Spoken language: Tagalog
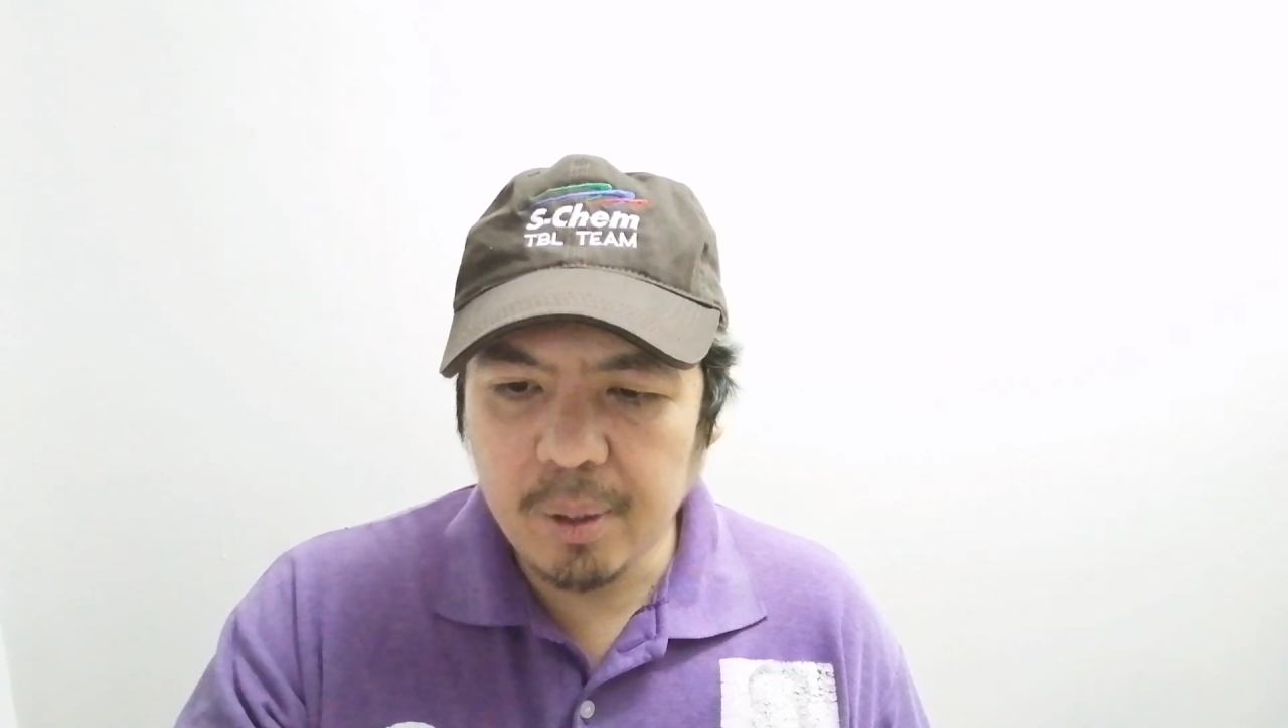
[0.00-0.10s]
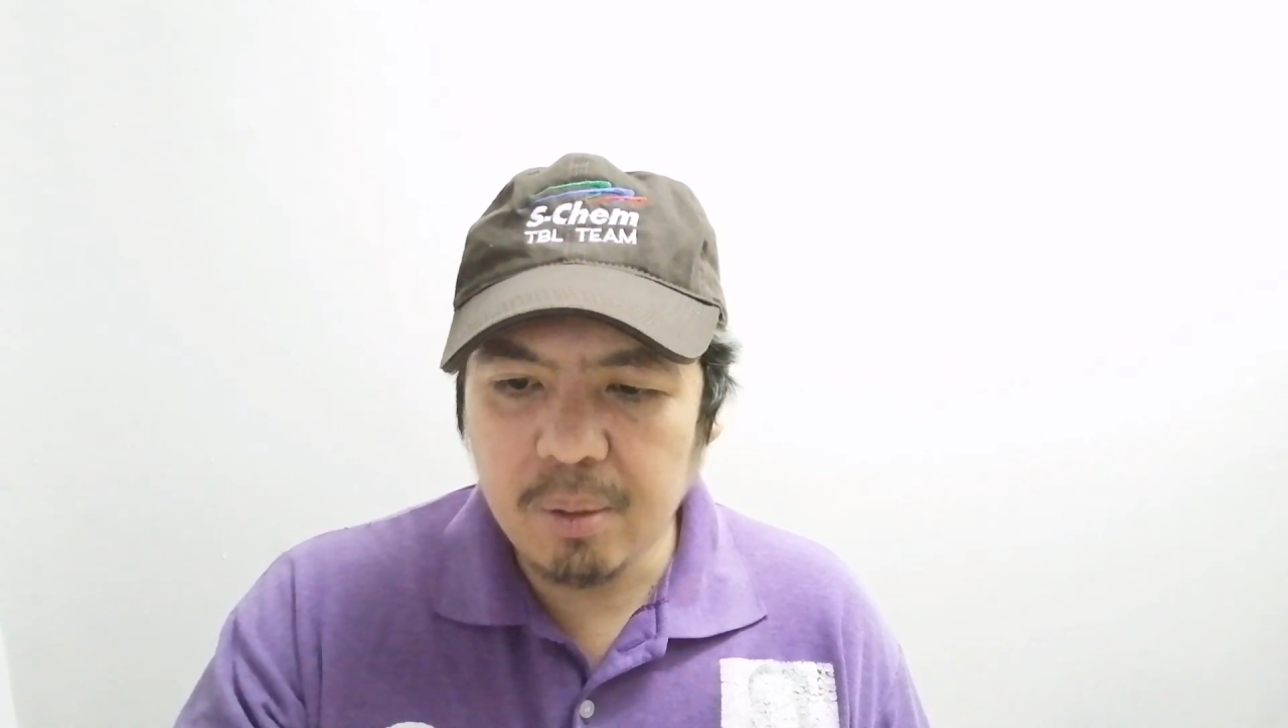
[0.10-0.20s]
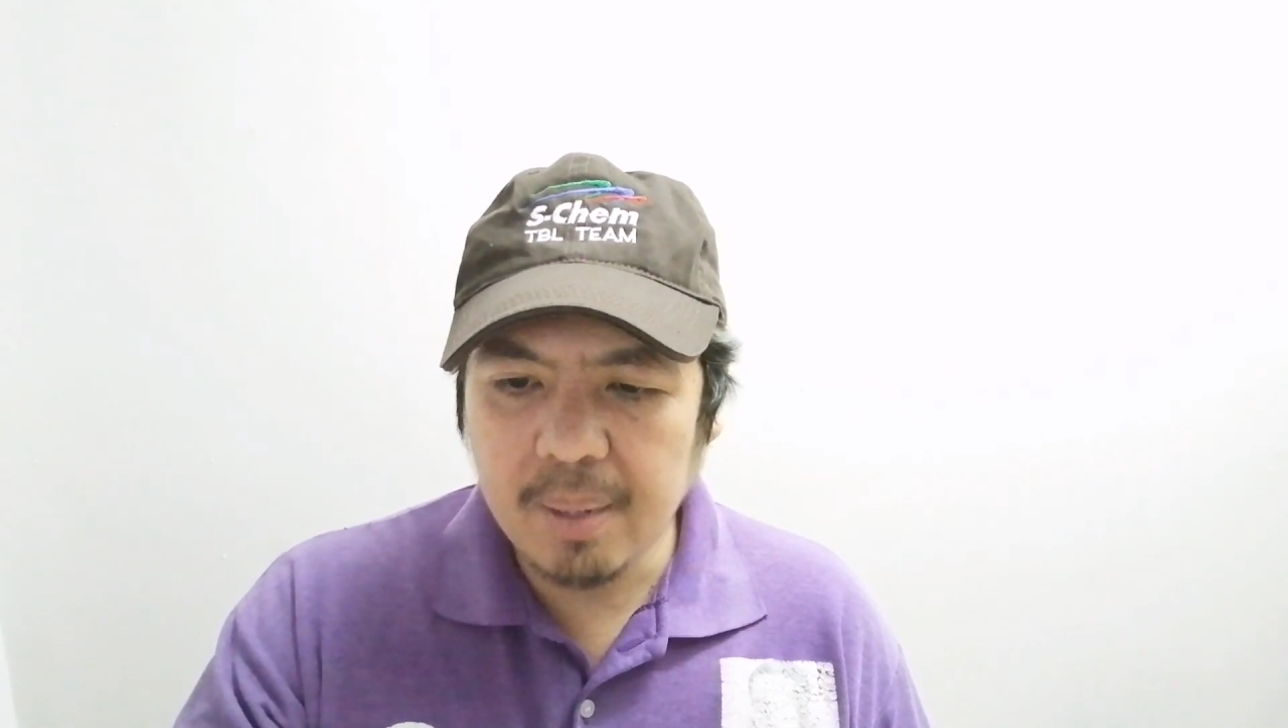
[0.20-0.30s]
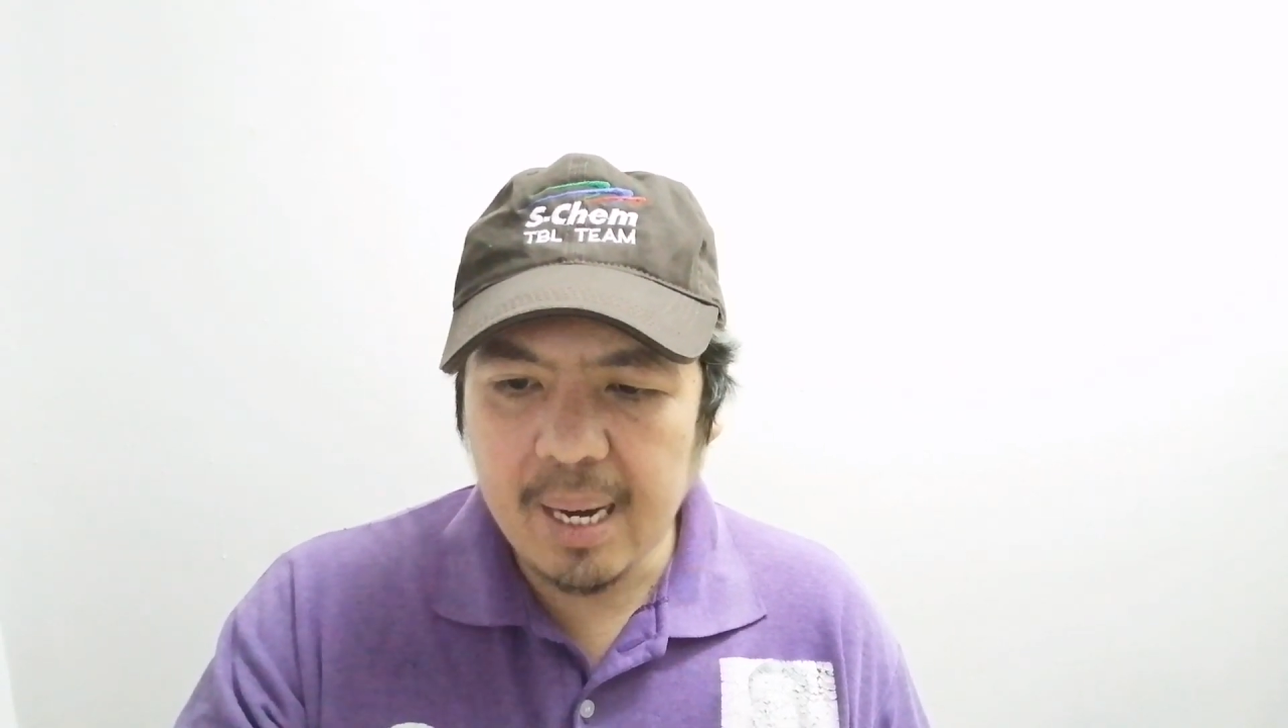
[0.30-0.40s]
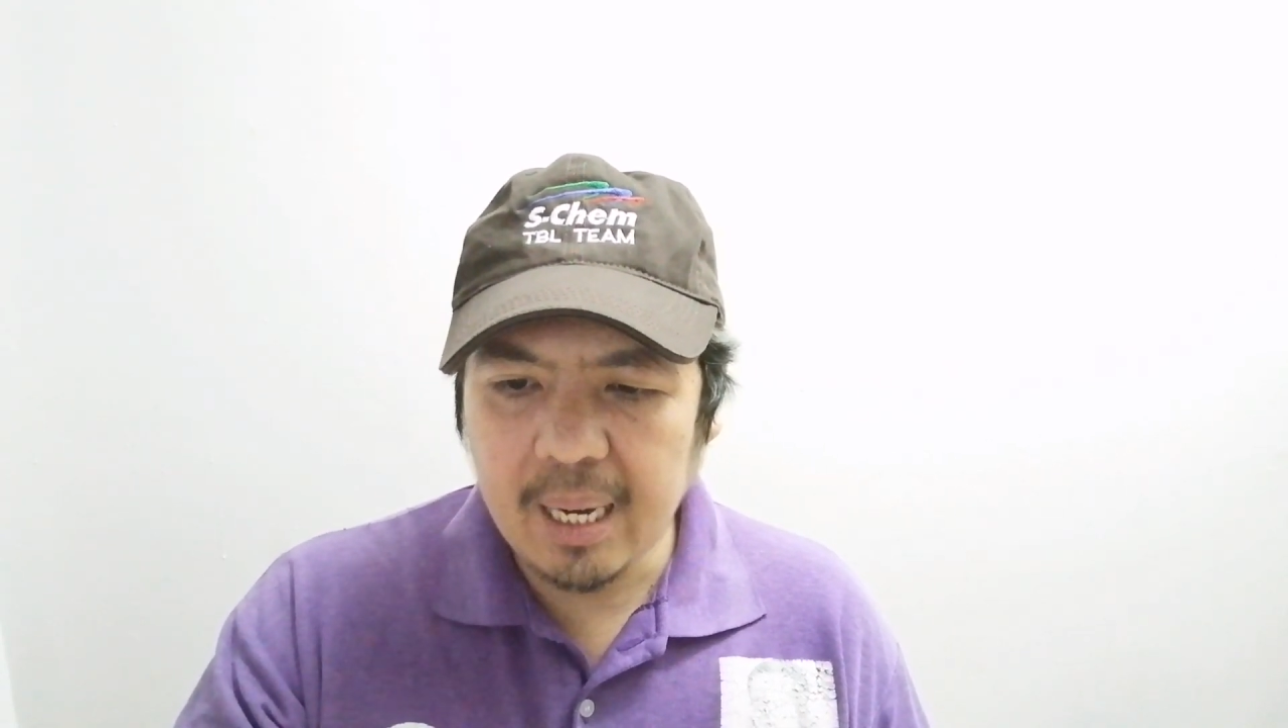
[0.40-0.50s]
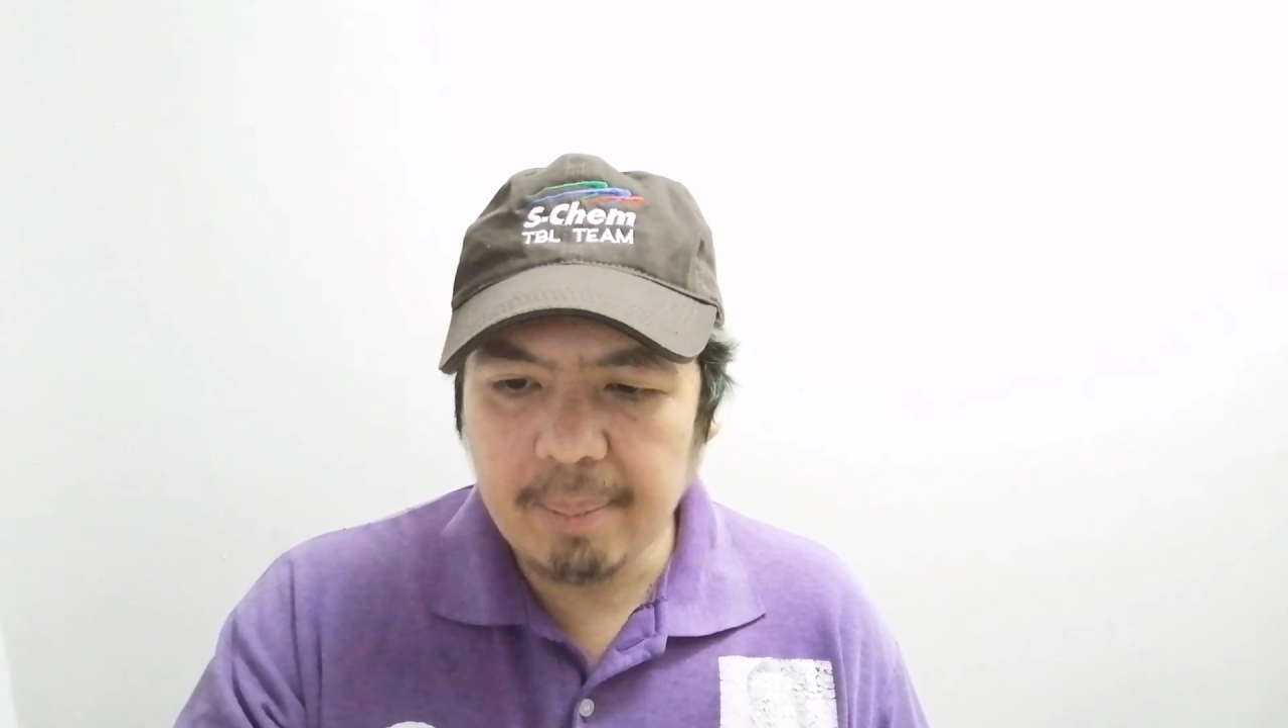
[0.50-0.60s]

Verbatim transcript: po mga